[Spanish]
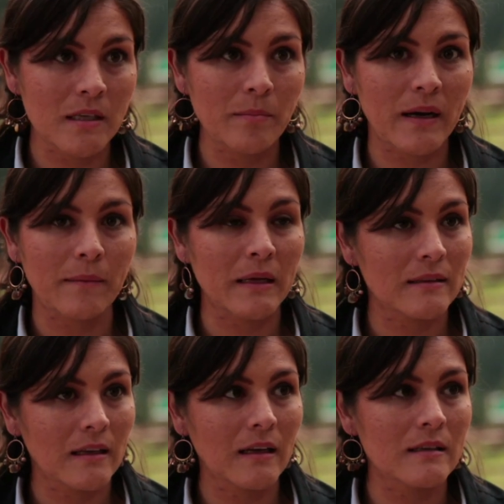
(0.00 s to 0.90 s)
sí, para
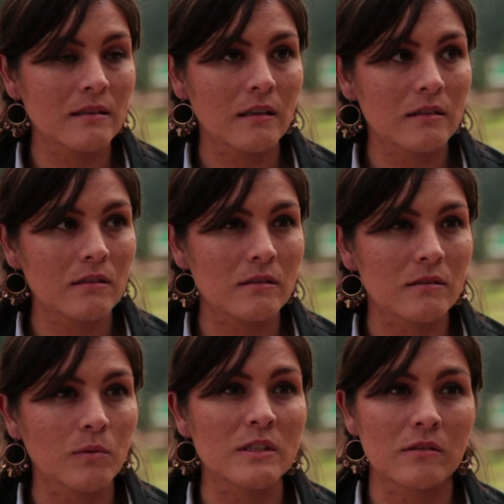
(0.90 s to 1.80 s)
mantener este,
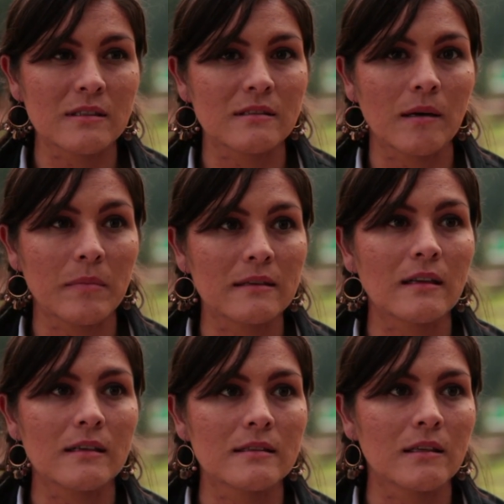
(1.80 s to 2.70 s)
estas cuestiones
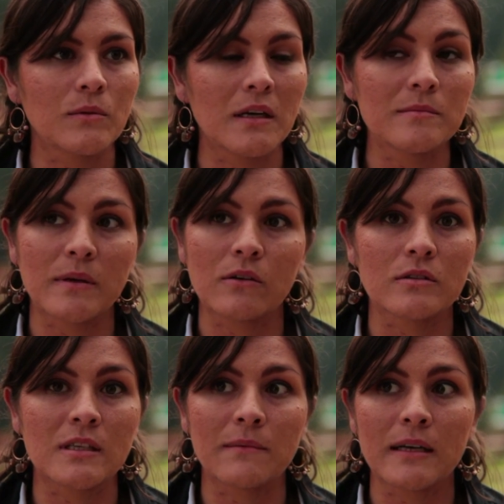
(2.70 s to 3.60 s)
ambientales y naturales, pero
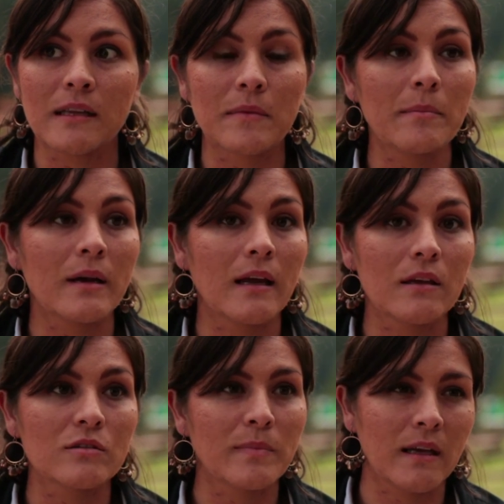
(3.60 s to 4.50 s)
conservar también para
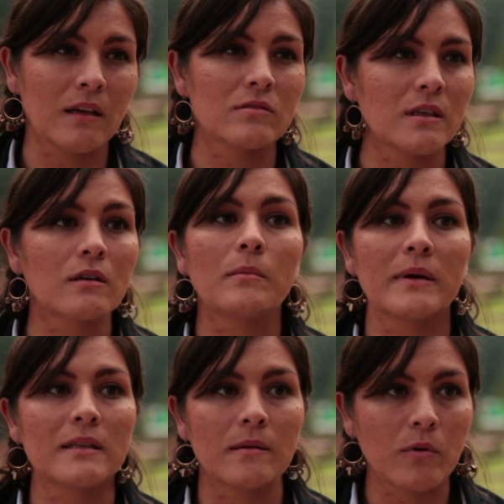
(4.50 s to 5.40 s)
ellos, para que ellos tengan un
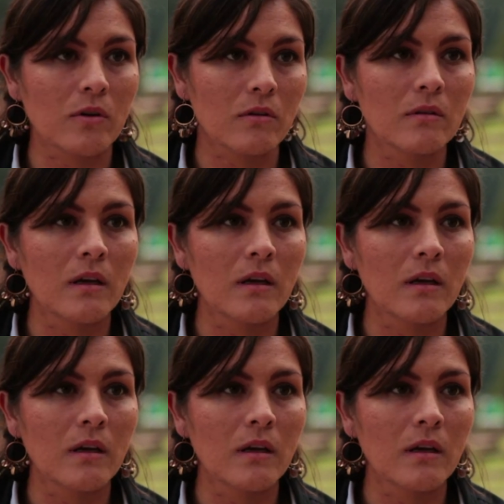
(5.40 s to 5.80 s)
patrimonio.